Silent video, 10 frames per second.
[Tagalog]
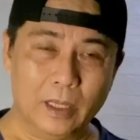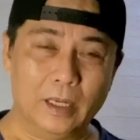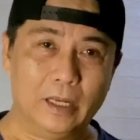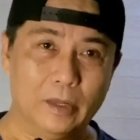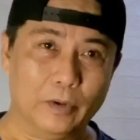
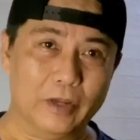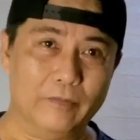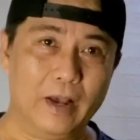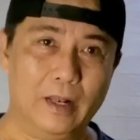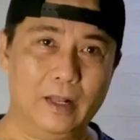ni Kuya
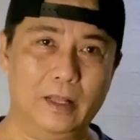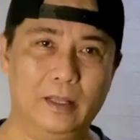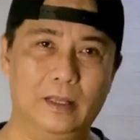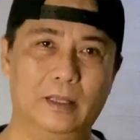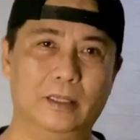Val.
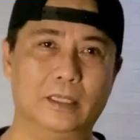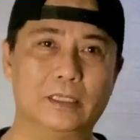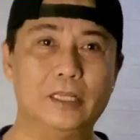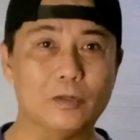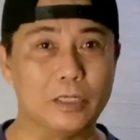
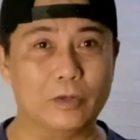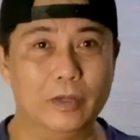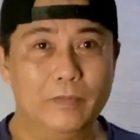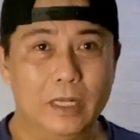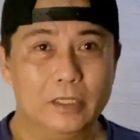At sino si
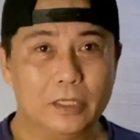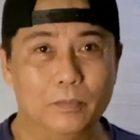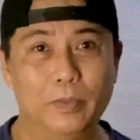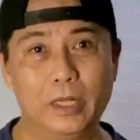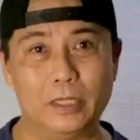Kuya Val?
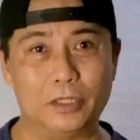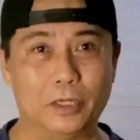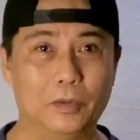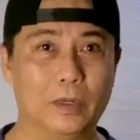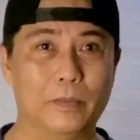Siyempre,
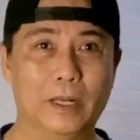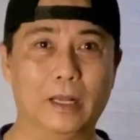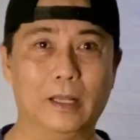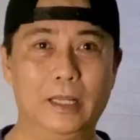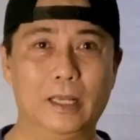siya yung ama
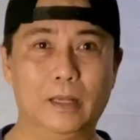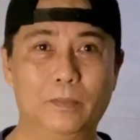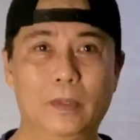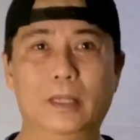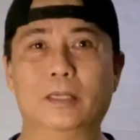ng
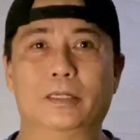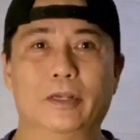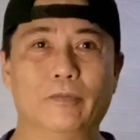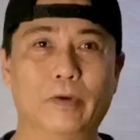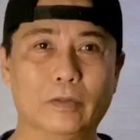Kalingap.
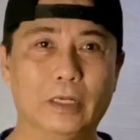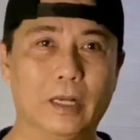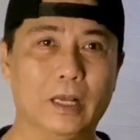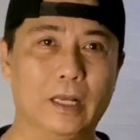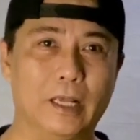Siya yung founder
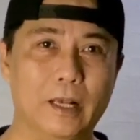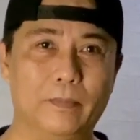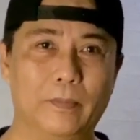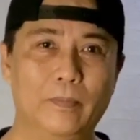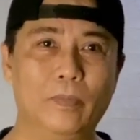ng
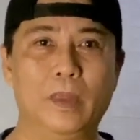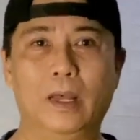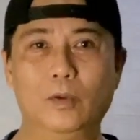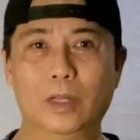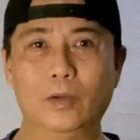Kalingap.
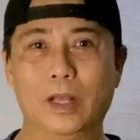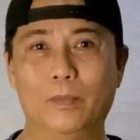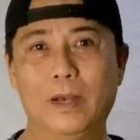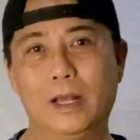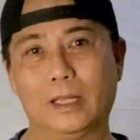Ano-ano nga
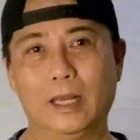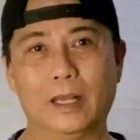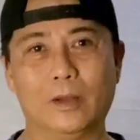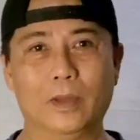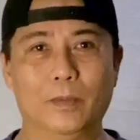ba ang
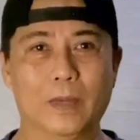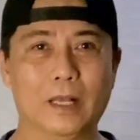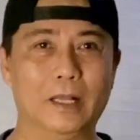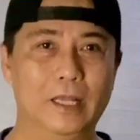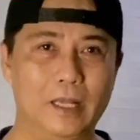ginagawa ng
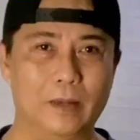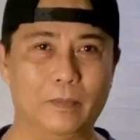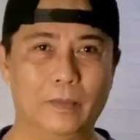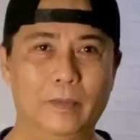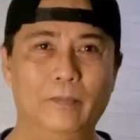mga Kalingap?
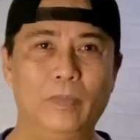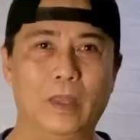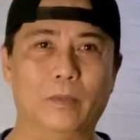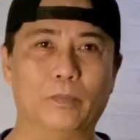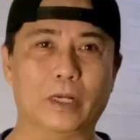
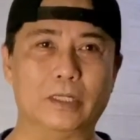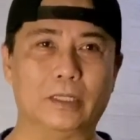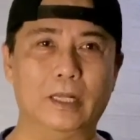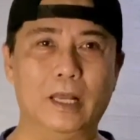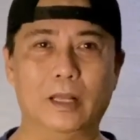Ang
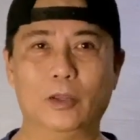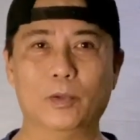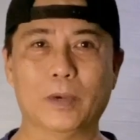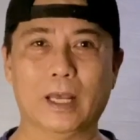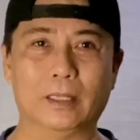project nila, ano
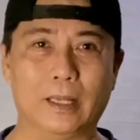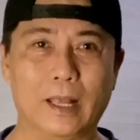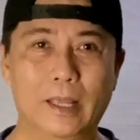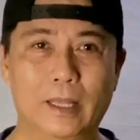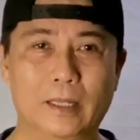yung mga
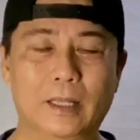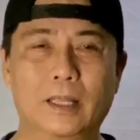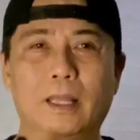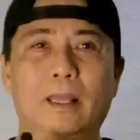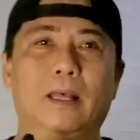adikain?
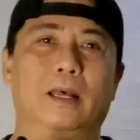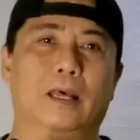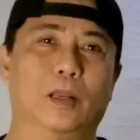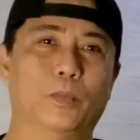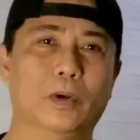
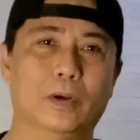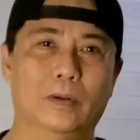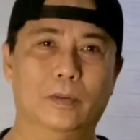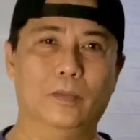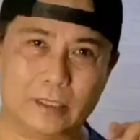Ano po,
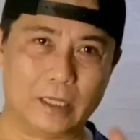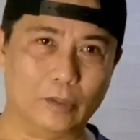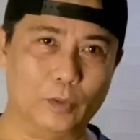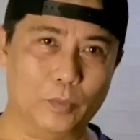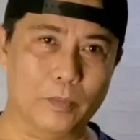
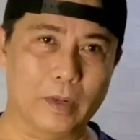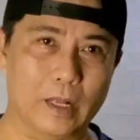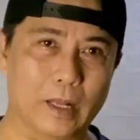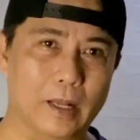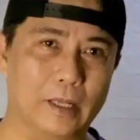sakto pong
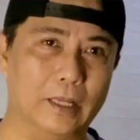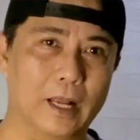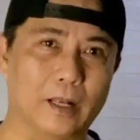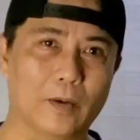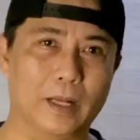mga
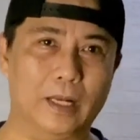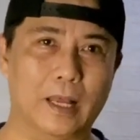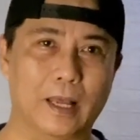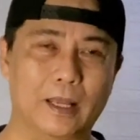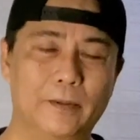ginagawa
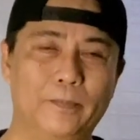nila